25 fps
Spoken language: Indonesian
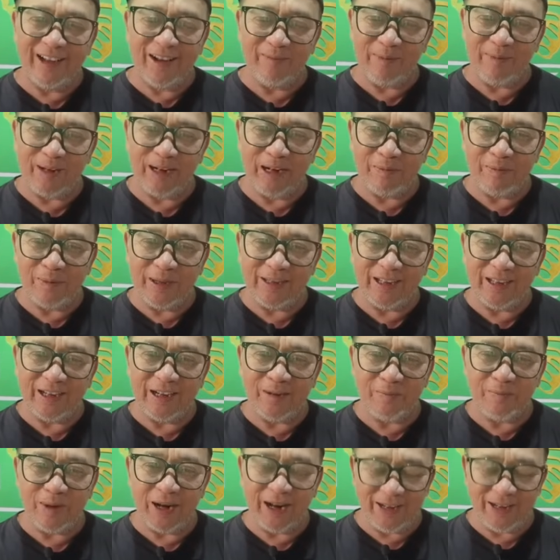apa namanya
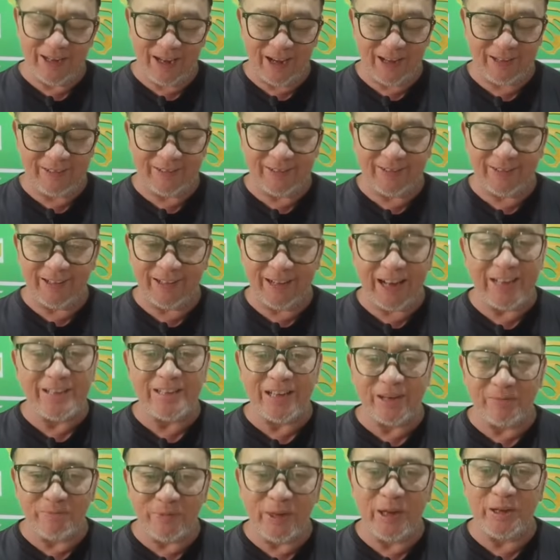keberadaan
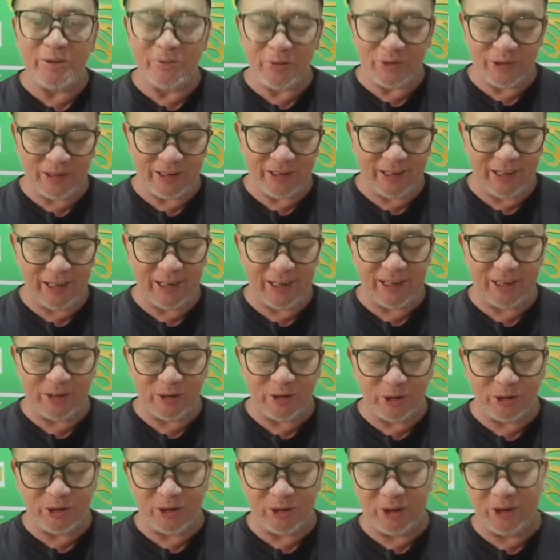nasabnya itu sendiri.
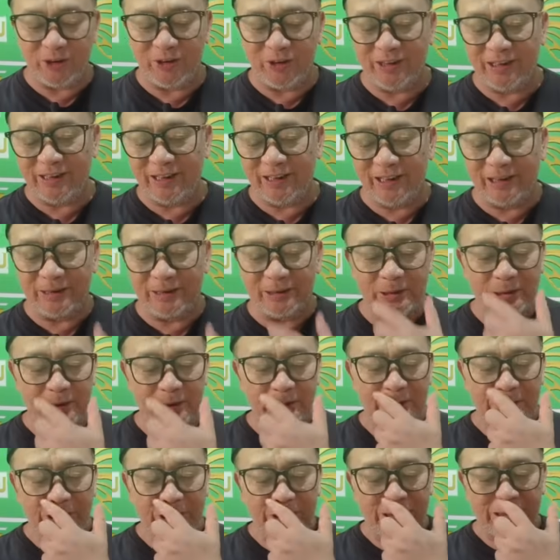Contoh ya.
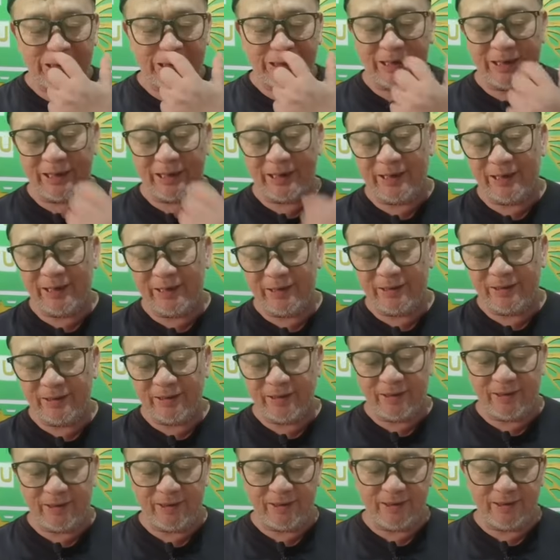Jadi
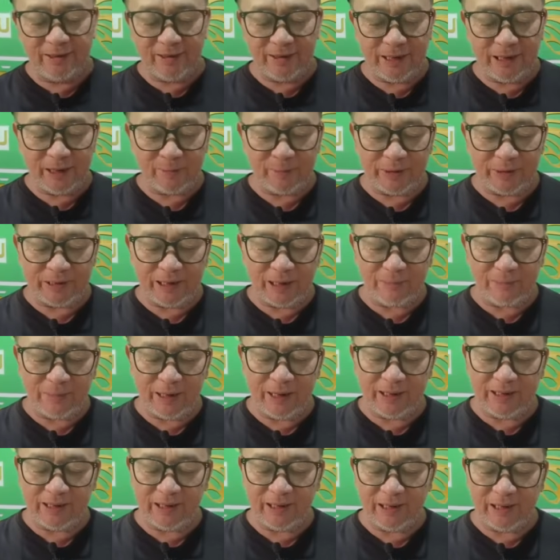eh, yang
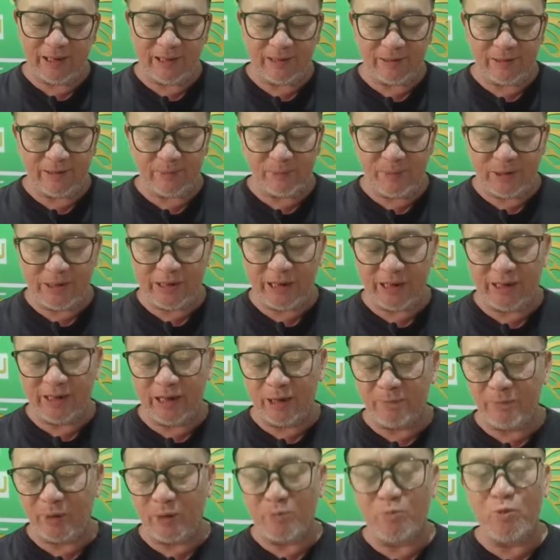pertama adalah bisa
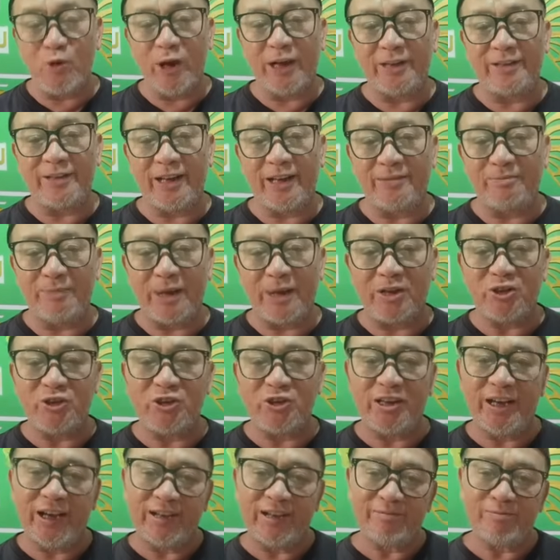dengan perbuatan
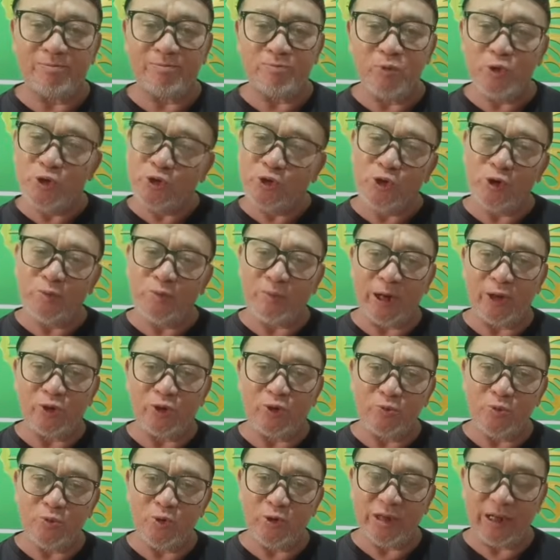maksiat. Muncul pada
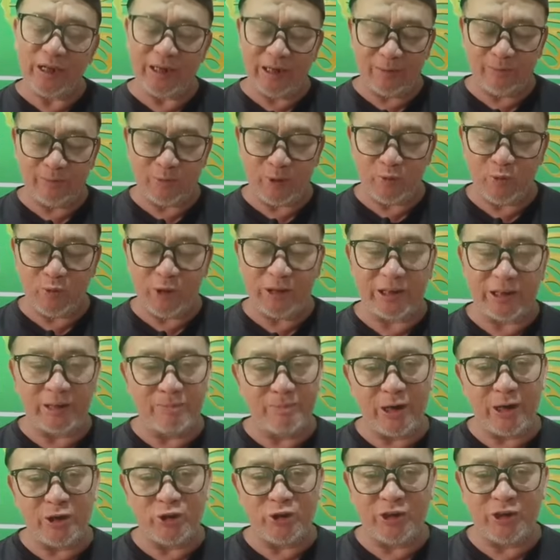tubuhnya adalah perbuatan
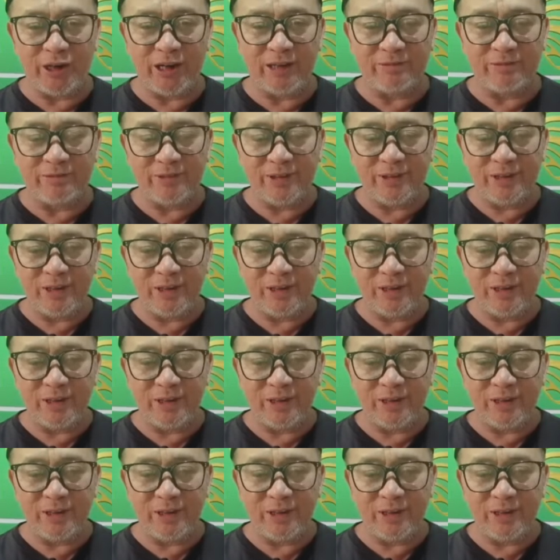maksiat.